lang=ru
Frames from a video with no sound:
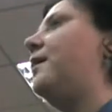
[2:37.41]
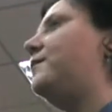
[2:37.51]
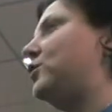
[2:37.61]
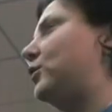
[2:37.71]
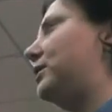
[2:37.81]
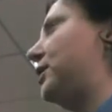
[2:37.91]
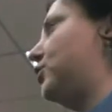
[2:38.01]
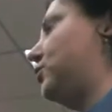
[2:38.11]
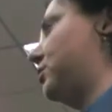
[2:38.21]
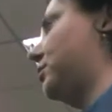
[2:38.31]
Все
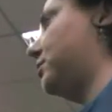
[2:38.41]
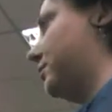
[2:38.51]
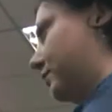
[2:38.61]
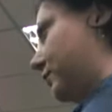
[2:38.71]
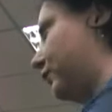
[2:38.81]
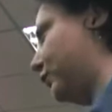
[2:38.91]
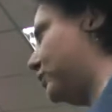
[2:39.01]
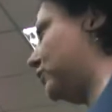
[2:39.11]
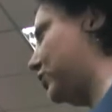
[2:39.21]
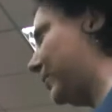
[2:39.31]
это э, вот
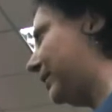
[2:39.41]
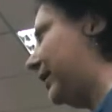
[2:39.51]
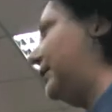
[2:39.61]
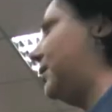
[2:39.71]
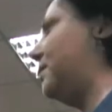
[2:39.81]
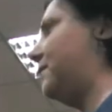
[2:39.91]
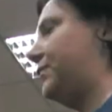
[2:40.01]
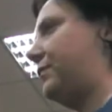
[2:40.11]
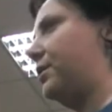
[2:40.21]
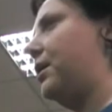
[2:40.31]
с чемоданами
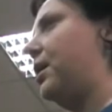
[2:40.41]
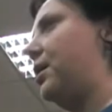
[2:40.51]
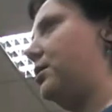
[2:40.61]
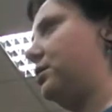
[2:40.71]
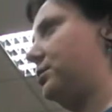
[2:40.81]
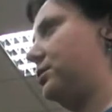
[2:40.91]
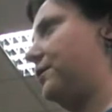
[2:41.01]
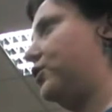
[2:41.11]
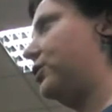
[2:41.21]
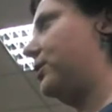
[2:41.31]
в э,
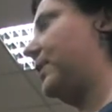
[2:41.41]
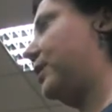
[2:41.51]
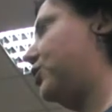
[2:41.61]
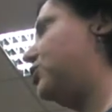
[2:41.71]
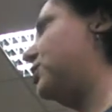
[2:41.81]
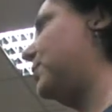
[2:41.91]
совершенно практически